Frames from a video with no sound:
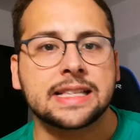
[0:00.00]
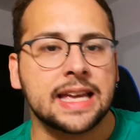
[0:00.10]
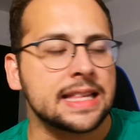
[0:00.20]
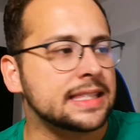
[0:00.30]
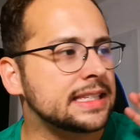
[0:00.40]
als
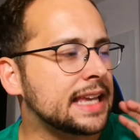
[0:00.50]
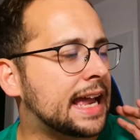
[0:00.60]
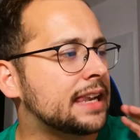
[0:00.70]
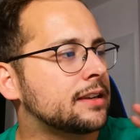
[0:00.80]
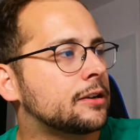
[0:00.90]
hätten sich
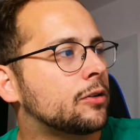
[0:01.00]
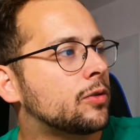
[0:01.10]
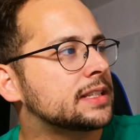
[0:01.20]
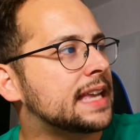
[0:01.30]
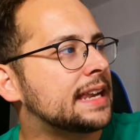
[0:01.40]

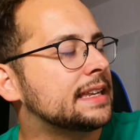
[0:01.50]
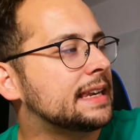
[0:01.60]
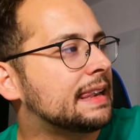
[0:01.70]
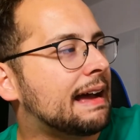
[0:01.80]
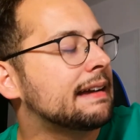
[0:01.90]
ellenlos,
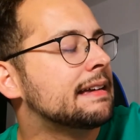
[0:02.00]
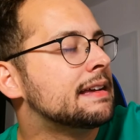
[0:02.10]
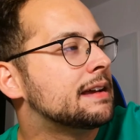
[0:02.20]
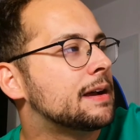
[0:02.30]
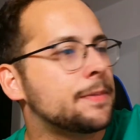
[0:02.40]
ellenlang
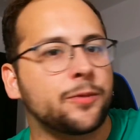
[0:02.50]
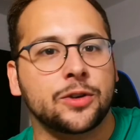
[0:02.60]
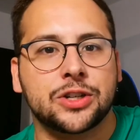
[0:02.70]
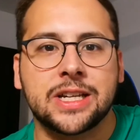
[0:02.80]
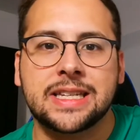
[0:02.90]
ähm,
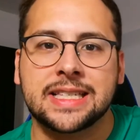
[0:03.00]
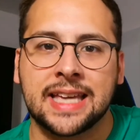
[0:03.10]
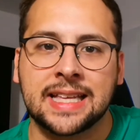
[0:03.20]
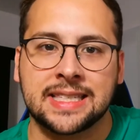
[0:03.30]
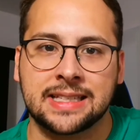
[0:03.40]
verschiedene
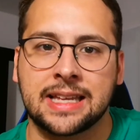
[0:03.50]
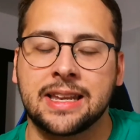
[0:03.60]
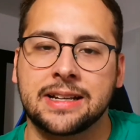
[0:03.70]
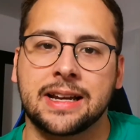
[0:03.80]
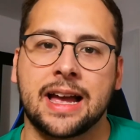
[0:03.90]
Sets
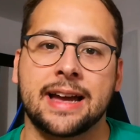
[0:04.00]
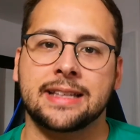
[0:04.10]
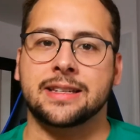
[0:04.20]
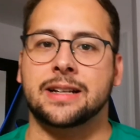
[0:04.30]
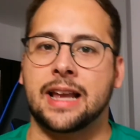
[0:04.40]

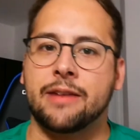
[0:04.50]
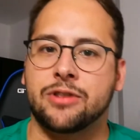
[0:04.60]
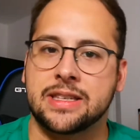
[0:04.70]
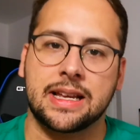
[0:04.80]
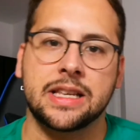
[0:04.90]
aneinandergereiht. Klar
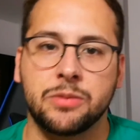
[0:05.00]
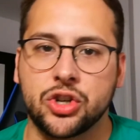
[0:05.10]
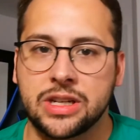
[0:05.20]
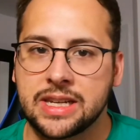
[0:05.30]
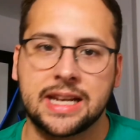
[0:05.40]
wird das alles mit
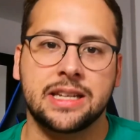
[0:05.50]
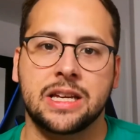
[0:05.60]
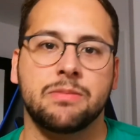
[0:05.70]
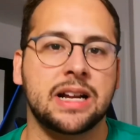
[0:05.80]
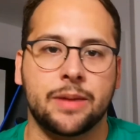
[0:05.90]

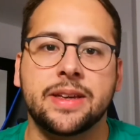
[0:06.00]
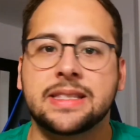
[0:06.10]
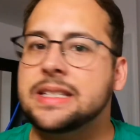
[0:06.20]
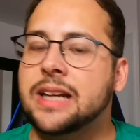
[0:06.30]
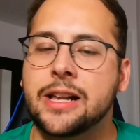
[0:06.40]
Schnitttechnik gemacht, aber es
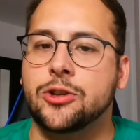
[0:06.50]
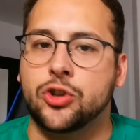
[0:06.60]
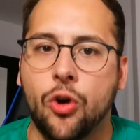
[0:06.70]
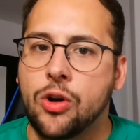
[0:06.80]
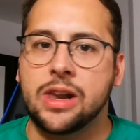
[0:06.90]
sieht halt
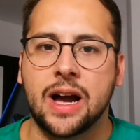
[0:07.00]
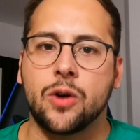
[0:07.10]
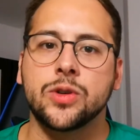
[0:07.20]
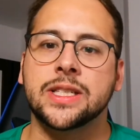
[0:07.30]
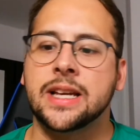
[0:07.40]
toll
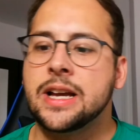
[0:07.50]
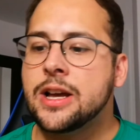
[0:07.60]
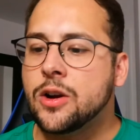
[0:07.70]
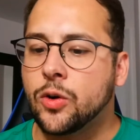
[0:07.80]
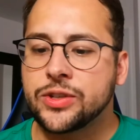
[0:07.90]
aus
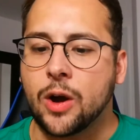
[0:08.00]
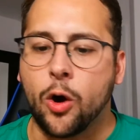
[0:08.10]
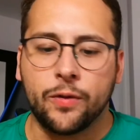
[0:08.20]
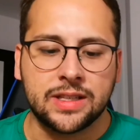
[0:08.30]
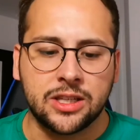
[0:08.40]
und
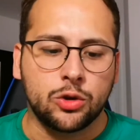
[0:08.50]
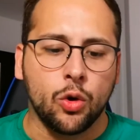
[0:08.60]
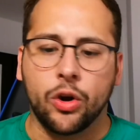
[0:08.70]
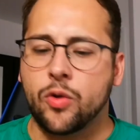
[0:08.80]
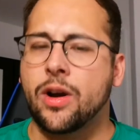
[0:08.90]
auch was die
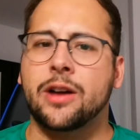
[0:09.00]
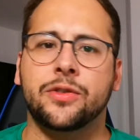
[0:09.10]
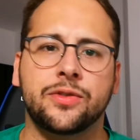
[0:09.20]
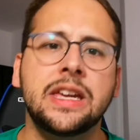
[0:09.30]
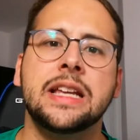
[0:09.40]

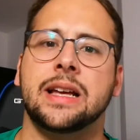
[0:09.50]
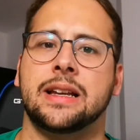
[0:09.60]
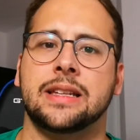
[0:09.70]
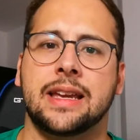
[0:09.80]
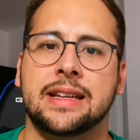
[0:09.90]
Choreografien
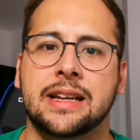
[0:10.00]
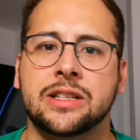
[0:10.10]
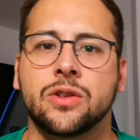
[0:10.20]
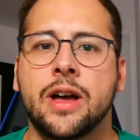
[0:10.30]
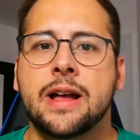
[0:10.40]
angeht.
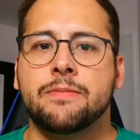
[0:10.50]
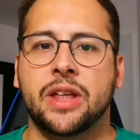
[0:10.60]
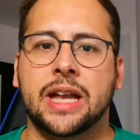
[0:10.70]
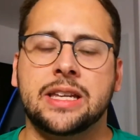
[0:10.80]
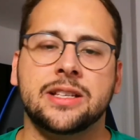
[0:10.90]
Also
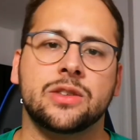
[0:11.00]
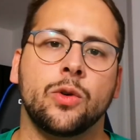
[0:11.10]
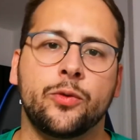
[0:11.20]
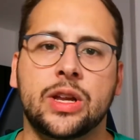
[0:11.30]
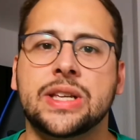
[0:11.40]
man hat hier
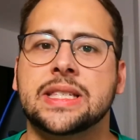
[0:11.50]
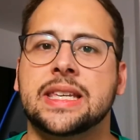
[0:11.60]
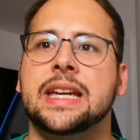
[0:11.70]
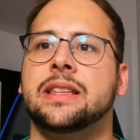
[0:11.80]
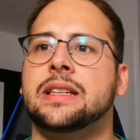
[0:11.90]
so viele
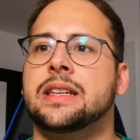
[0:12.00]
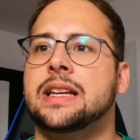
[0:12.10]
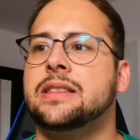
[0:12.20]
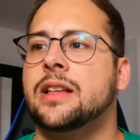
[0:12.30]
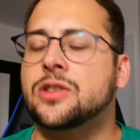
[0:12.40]
Szenen, in
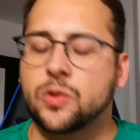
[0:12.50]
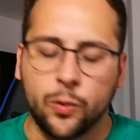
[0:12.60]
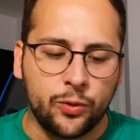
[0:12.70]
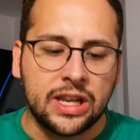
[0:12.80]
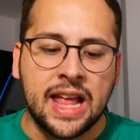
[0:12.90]
denen dann so
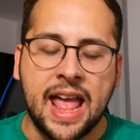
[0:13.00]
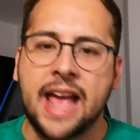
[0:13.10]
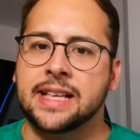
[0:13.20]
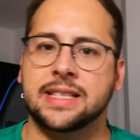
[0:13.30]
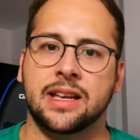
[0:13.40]
viele
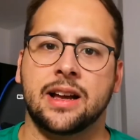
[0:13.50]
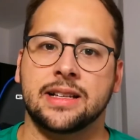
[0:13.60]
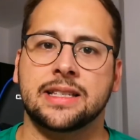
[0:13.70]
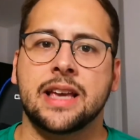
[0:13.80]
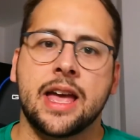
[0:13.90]

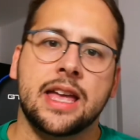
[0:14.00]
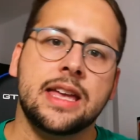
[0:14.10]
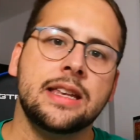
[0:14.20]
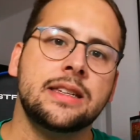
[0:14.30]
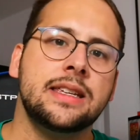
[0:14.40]
Extras
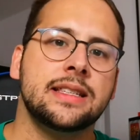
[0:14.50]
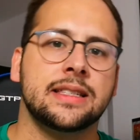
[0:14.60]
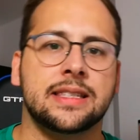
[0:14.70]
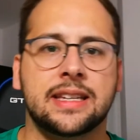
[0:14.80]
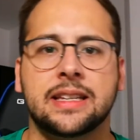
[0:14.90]
in
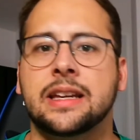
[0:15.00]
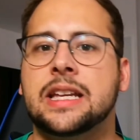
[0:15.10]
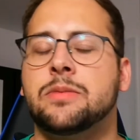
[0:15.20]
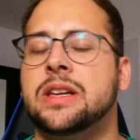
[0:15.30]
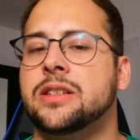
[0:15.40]
diesen
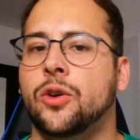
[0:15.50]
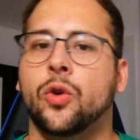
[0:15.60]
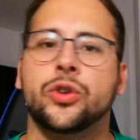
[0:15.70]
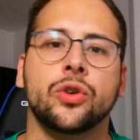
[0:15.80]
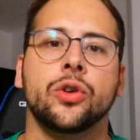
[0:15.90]
Szenerien im
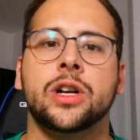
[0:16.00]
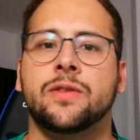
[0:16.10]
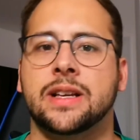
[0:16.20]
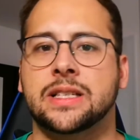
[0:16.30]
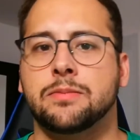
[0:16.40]
Hintergrund
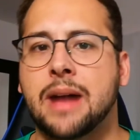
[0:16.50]
irgendwas